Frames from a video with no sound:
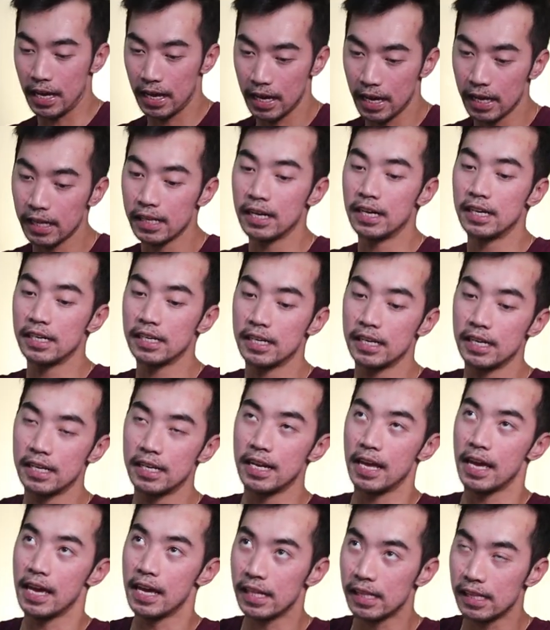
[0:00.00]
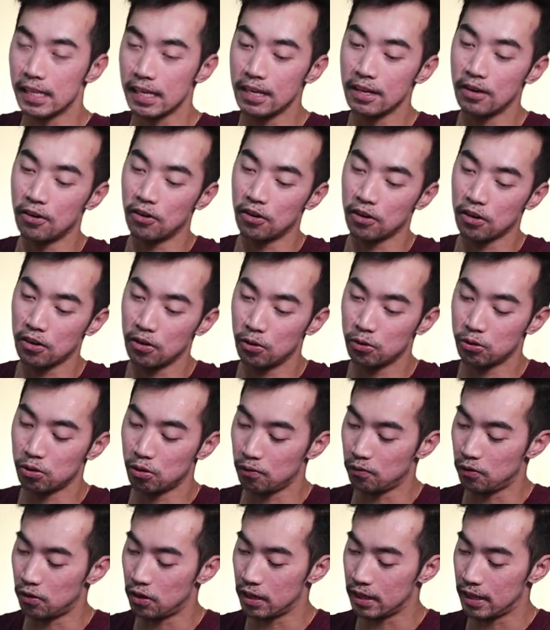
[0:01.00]
380 or close
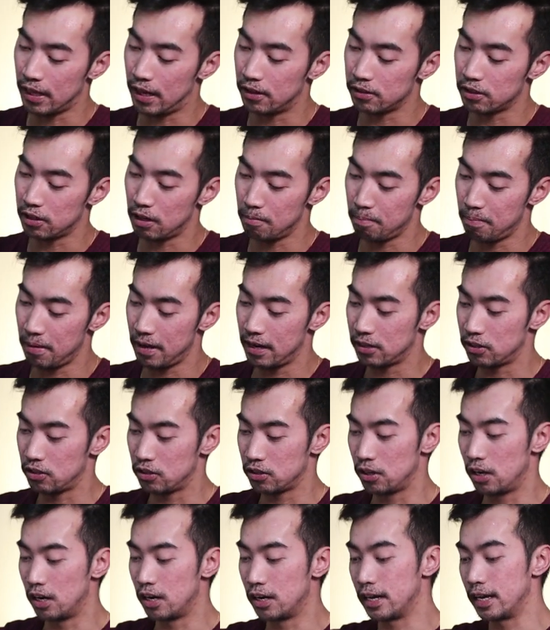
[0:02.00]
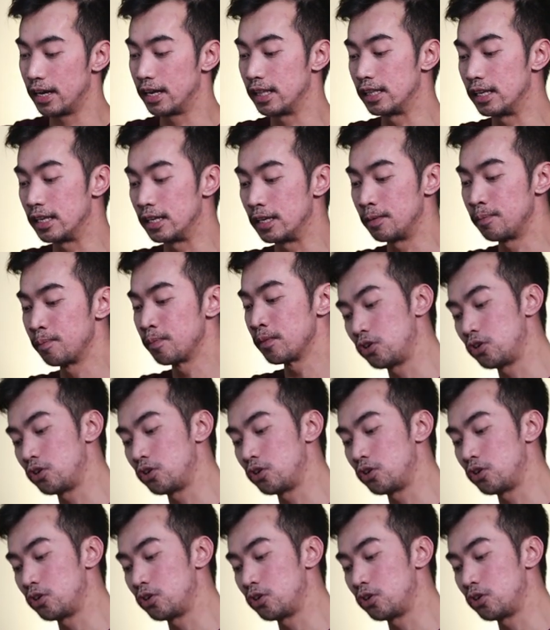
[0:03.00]
to 4,000 pesos already.